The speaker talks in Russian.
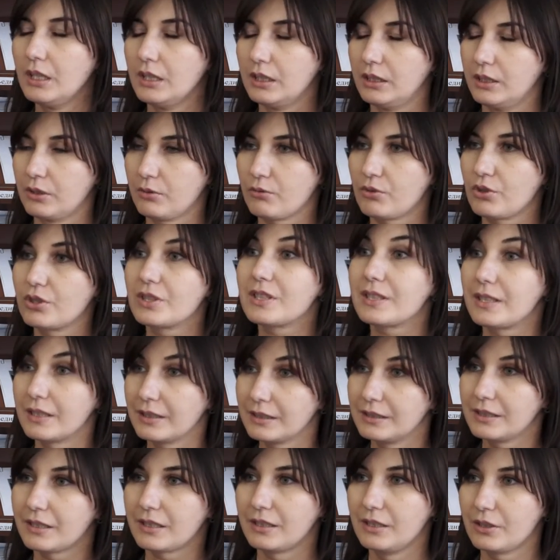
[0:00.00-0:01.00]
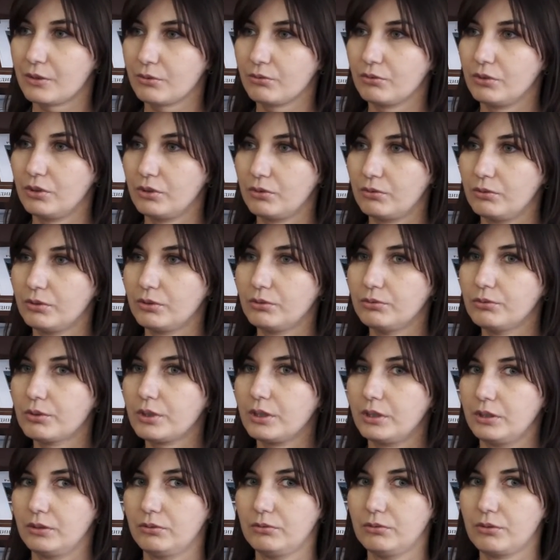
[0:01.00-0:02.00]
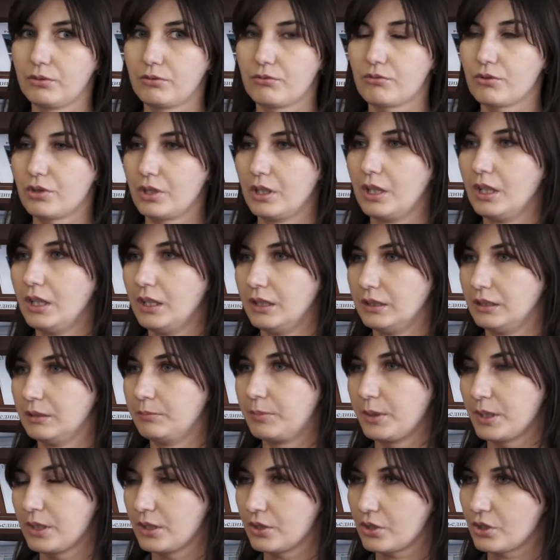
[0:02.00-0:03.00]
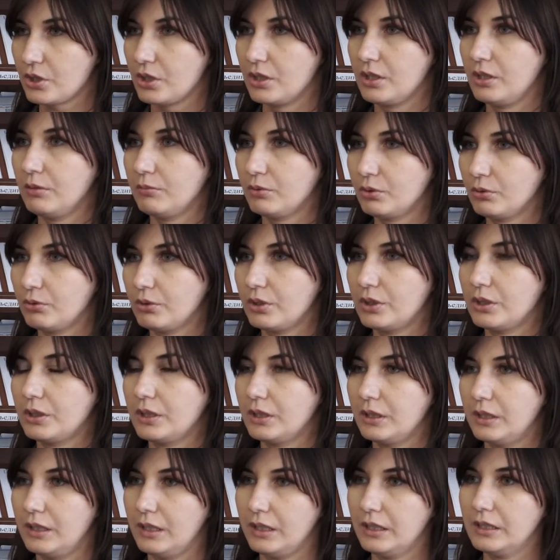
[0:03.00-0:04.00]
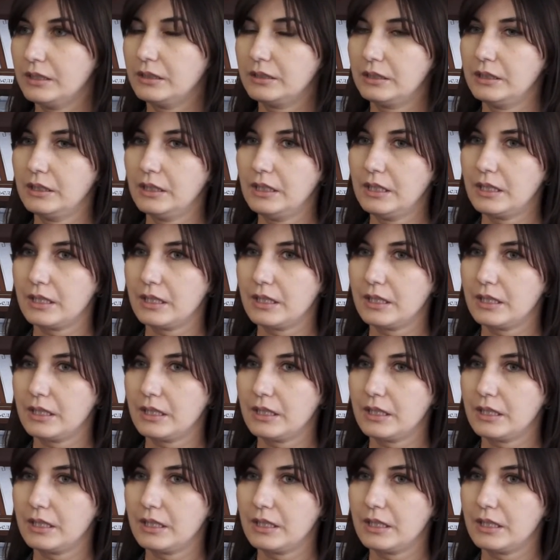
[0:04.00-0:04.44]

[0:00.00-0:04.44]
хороший центр народной культуры, который уже на протяжении многих лет